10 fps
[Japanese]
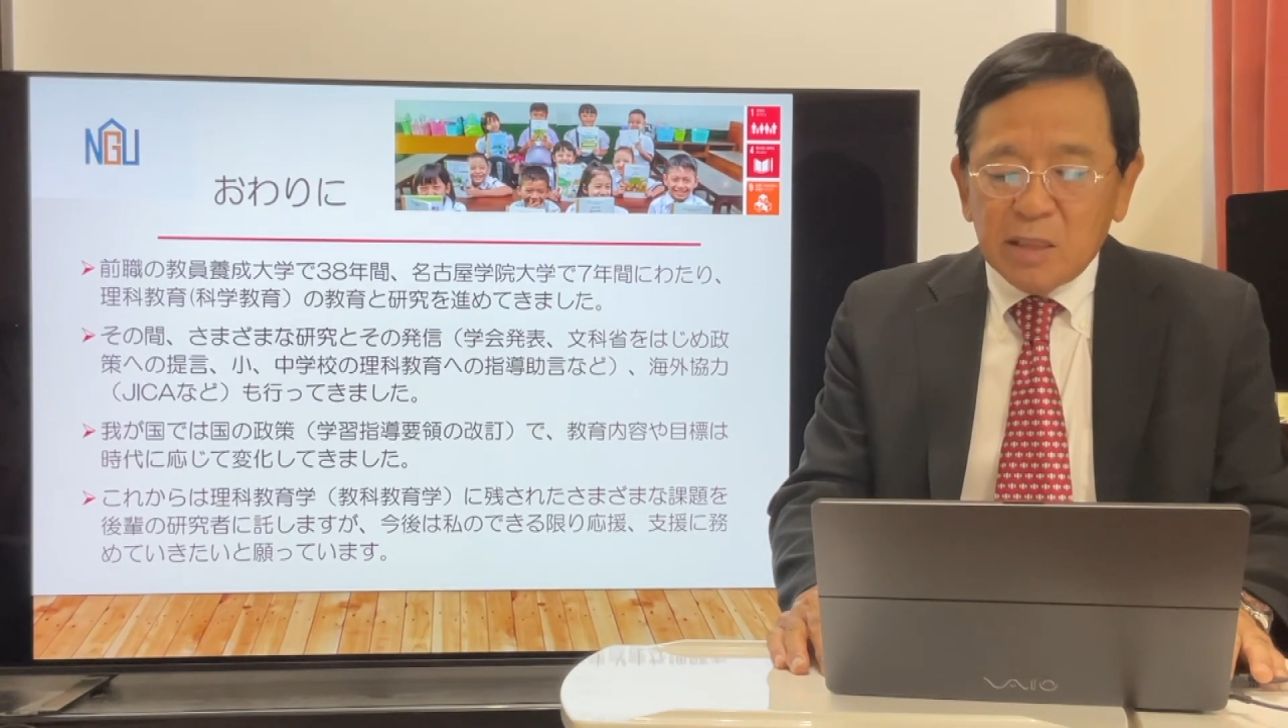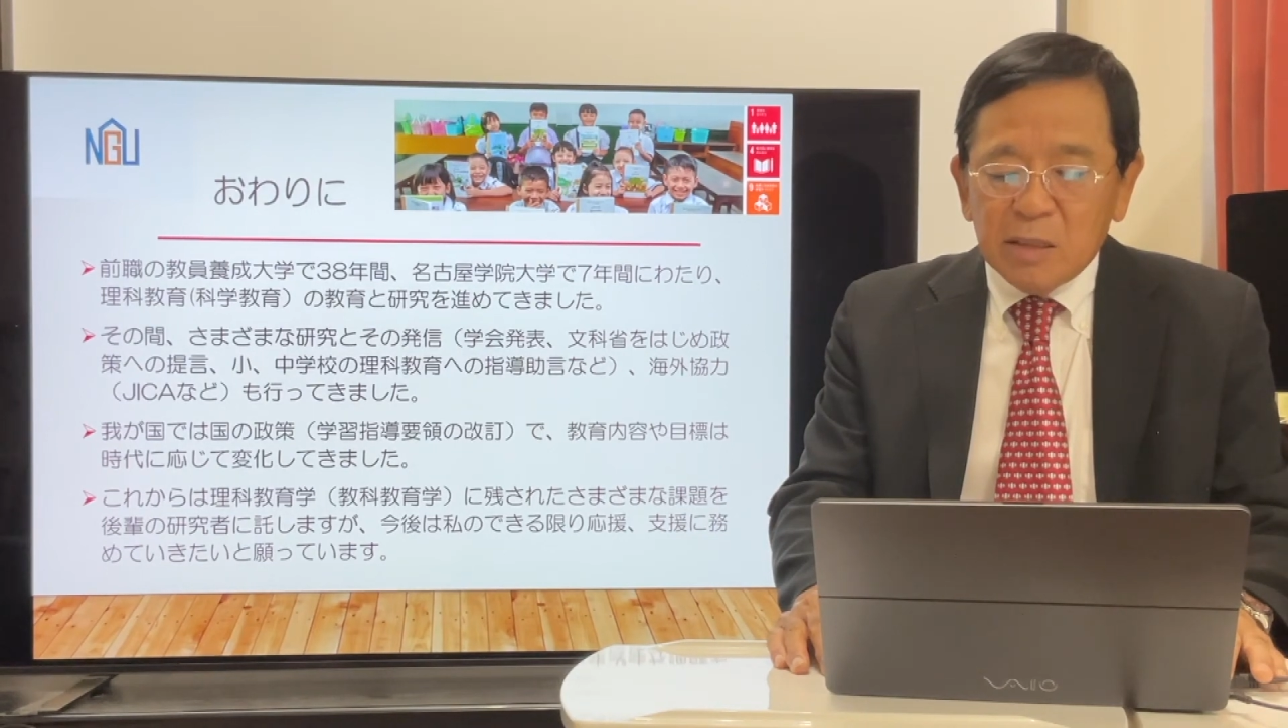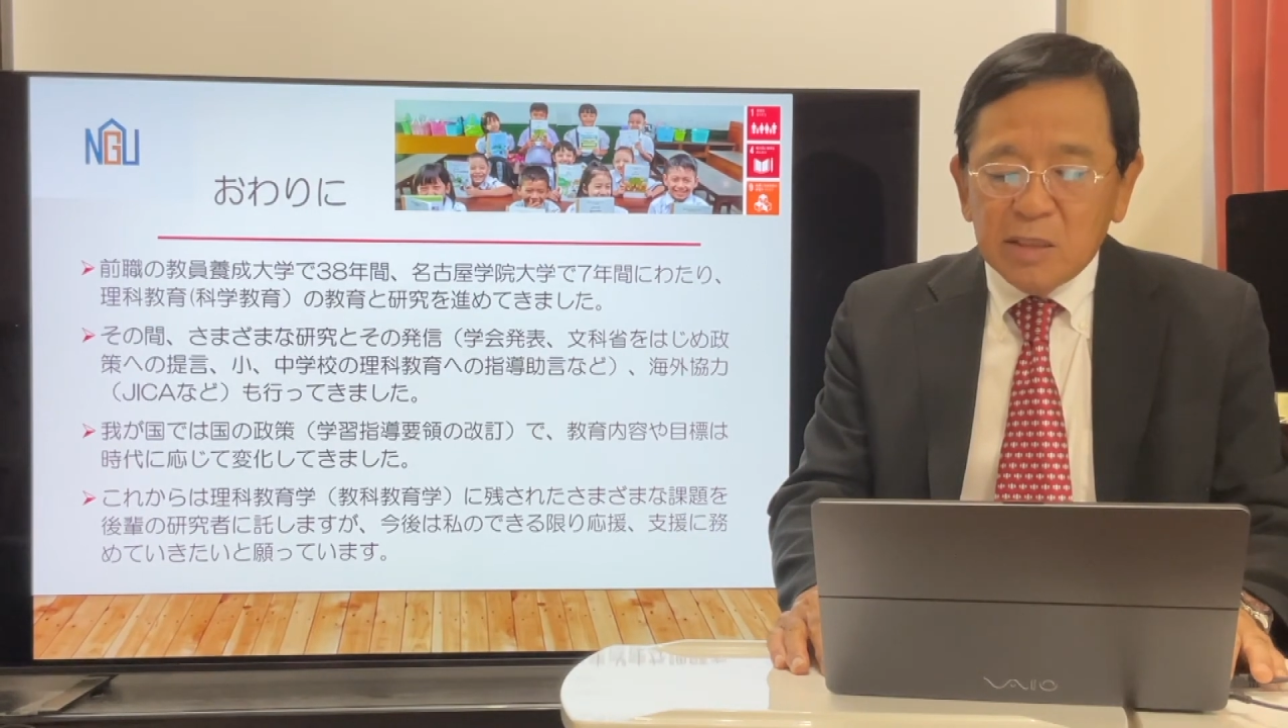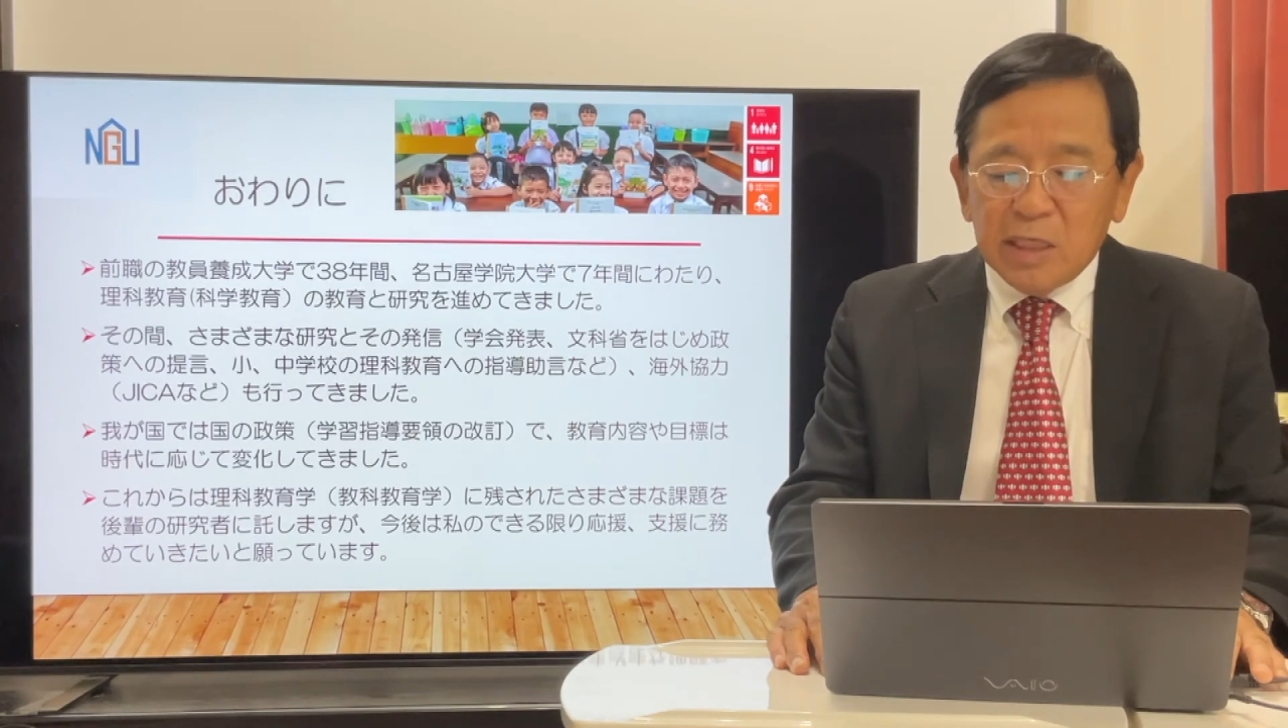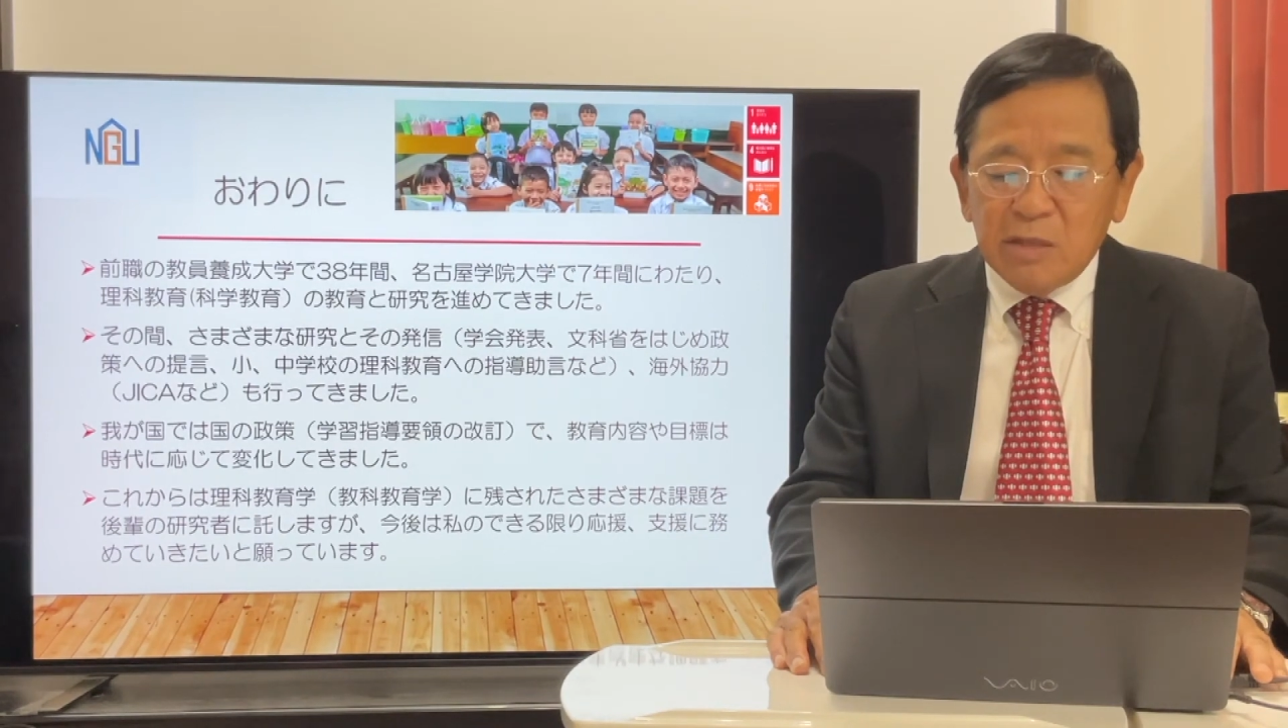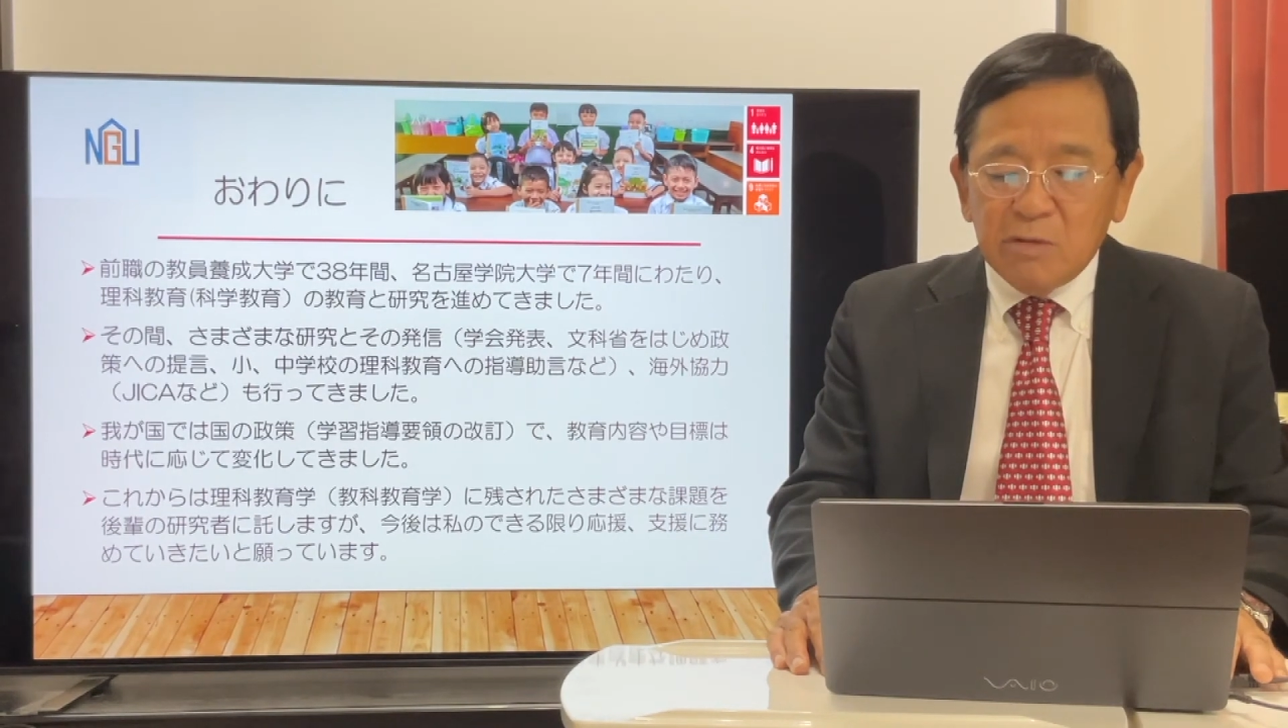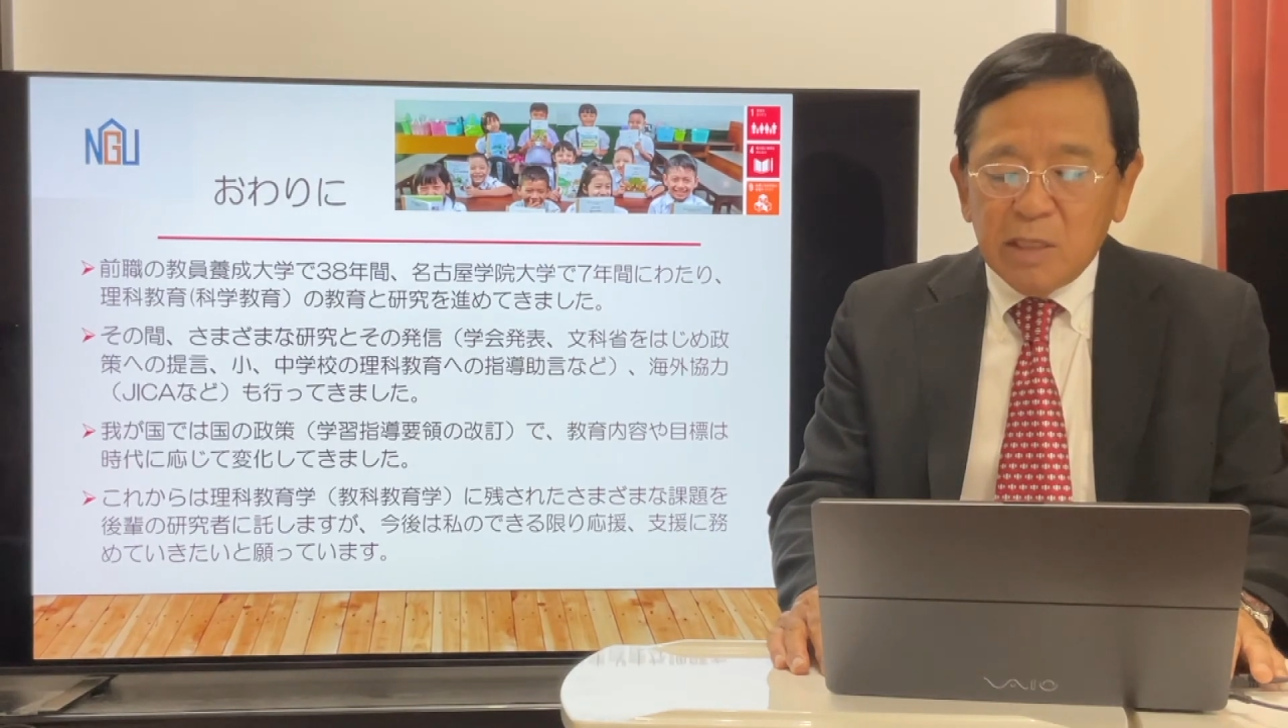できる